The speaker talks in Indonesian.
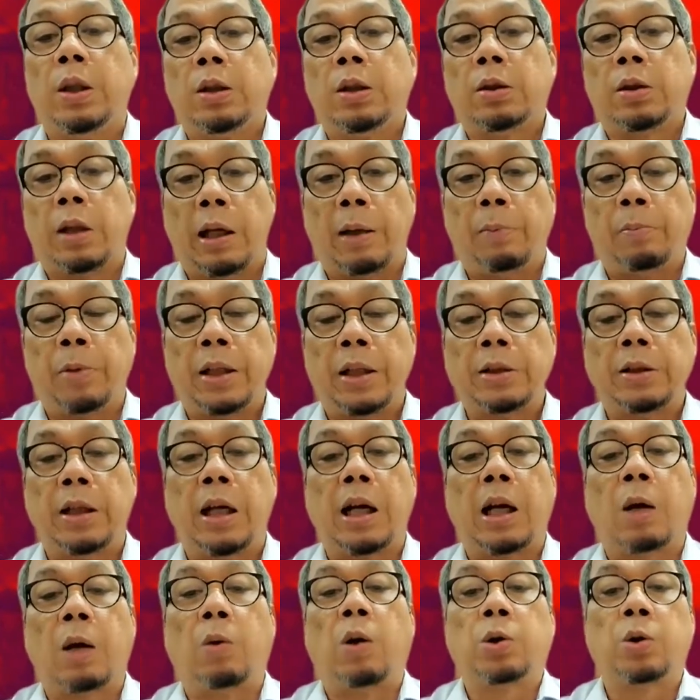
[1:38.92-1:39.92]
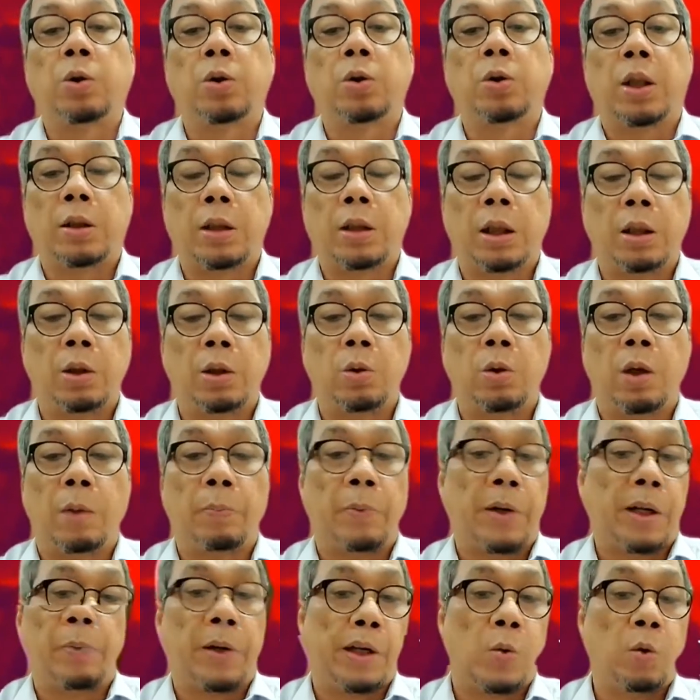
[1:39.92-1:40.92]
selama jangka waktu tertentu,
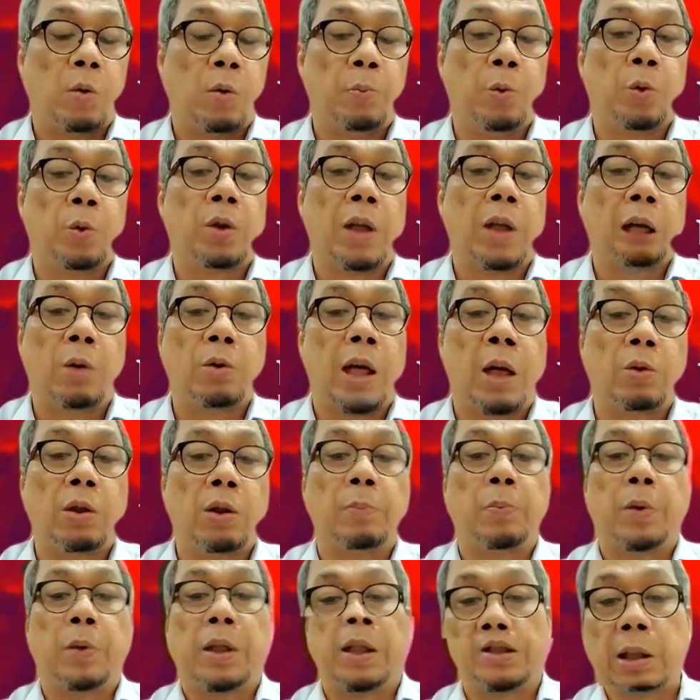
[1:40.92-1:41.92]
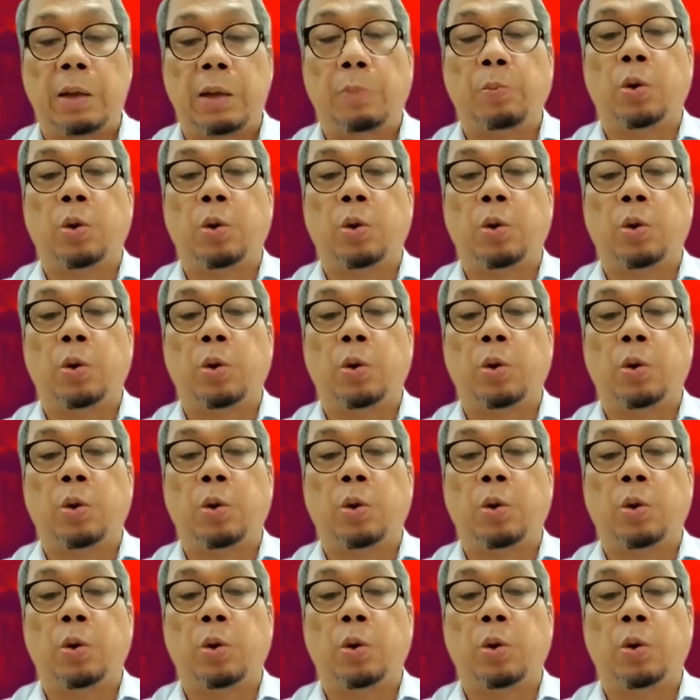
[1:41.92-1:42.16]
apakah 20 tahun, apakah 30